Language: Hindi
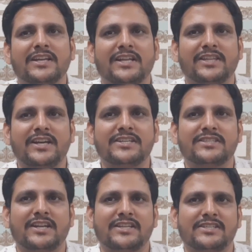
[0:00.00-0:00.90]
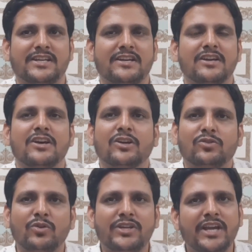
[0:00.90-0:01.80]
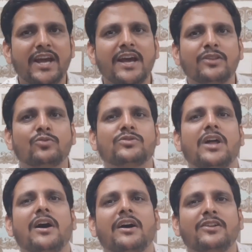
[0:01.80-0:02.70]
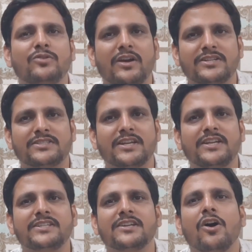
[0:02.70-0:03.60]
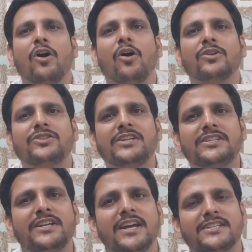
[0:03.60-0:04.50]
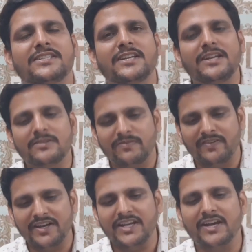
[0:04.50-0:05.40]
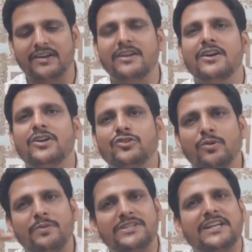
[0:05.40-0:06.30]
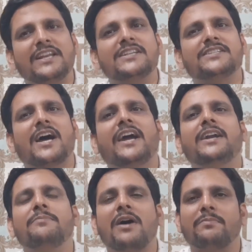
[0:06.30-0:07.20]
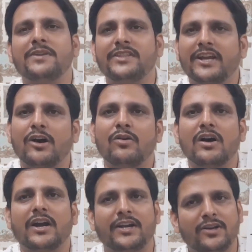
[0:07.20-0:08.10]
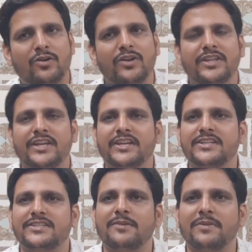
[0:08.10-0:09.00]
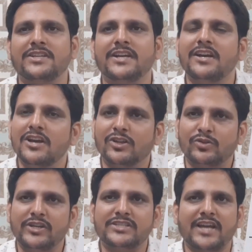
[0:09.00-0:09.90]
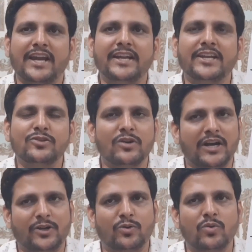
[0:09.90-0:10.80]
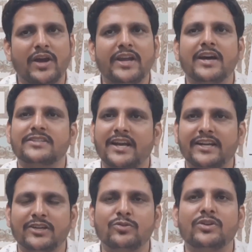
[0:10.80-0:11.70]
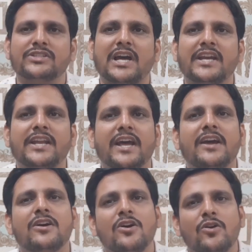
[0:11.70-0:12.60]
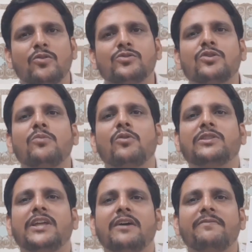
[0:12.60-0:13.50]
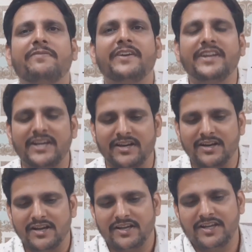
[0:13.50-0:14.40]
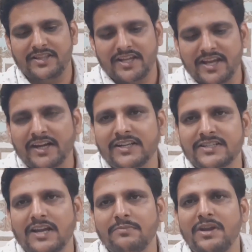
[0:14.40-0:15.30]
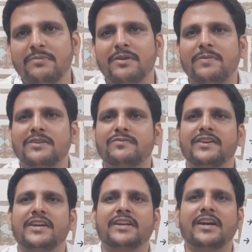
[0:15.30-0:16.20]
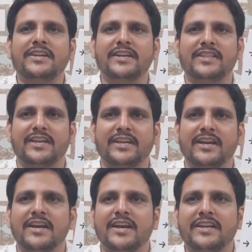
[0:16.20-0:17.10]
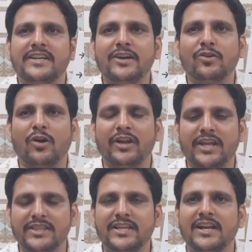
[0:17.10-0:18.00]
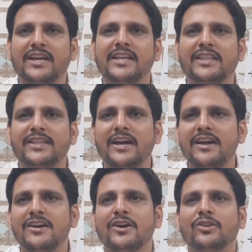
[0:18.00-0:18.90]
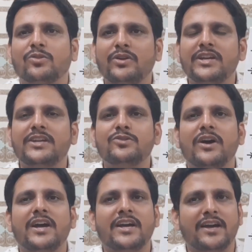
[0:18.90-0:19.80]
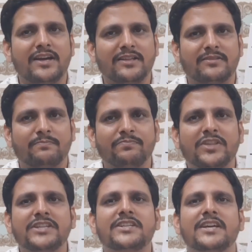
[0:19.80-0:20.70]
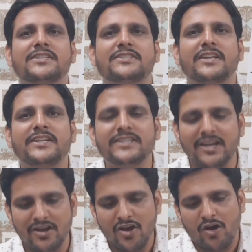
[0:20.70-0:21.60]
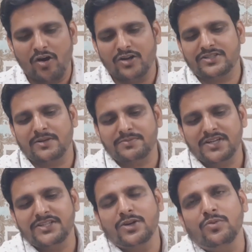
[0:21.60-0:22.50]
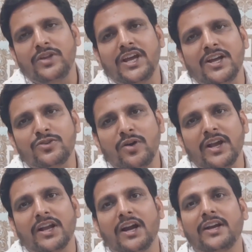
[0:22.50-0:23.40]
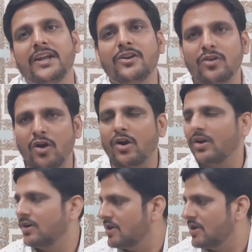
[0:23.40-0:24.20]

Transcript: जाता है इस तरह से तो ये है दूसरा जो है एसेसरीज़ और तीसरी एसेसरीज़ फिनियर जो बेसिकली साइड में आपने देखा होगा कर्टन रॉड ये देखिए जैसे इमेज है तो ये साइड के जो लट्टू हैं या साइड का जो डिज़ाइन है उसको बोलते हैं हम फिनियर ये देखिए एक डिज़ाइन भी है मेरे पास फिनियर का ये देखिए ये रॉड के अंदर लग जाता है तो ये जो है तीसरी एसेसरीज़ है और सबसे ज़रूरी है जो है कर्टन रॉड